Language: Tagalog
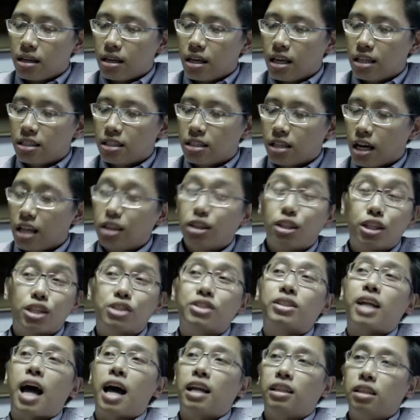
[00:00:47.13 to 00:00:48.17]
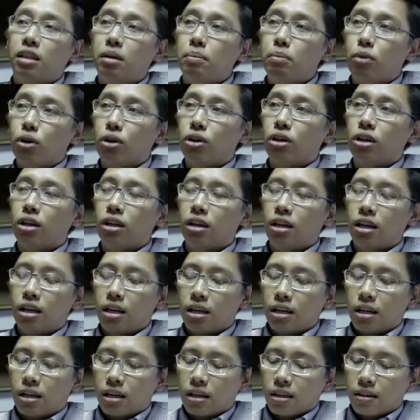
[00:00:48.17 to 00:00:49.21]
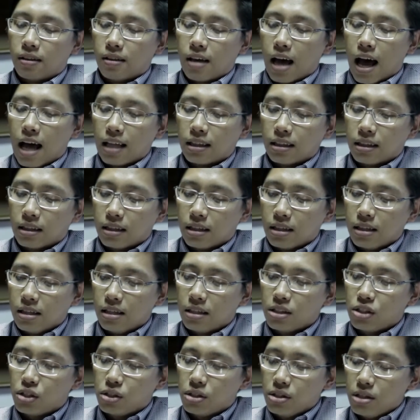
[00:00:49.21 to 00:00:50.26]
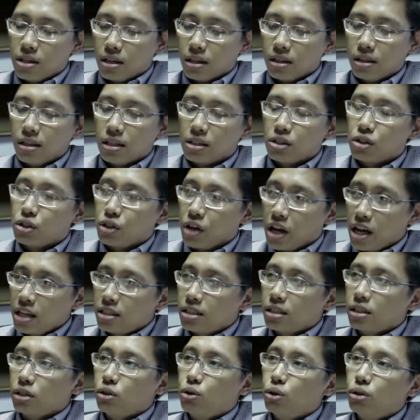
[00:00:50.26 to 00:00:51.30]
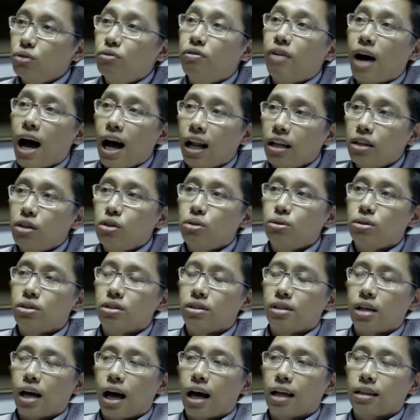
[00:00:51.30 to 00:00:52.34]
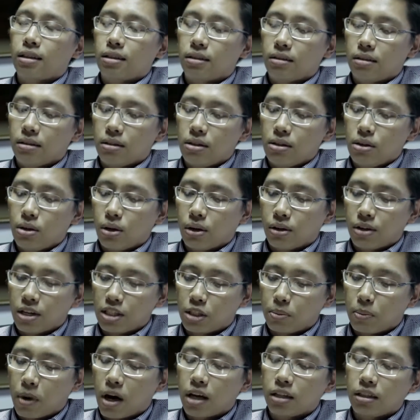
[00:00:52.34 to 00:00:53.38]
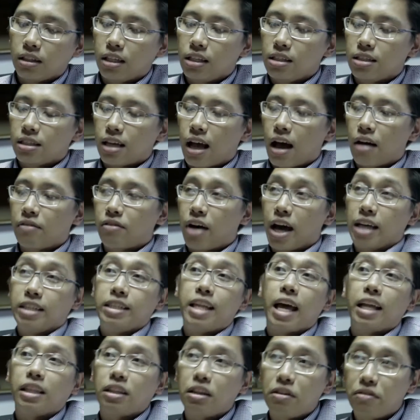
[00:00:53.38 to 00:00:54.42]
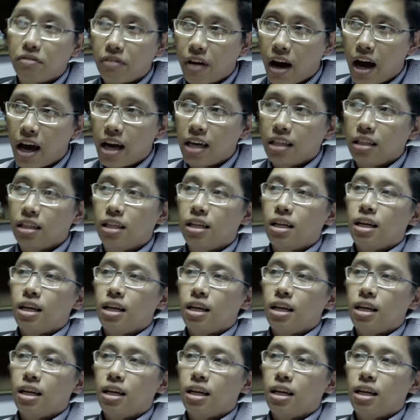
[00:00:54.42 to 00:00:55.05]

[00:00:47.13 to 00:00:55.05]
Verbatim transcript: It's understandable that the, the, the traits, the good values that your respondents have identified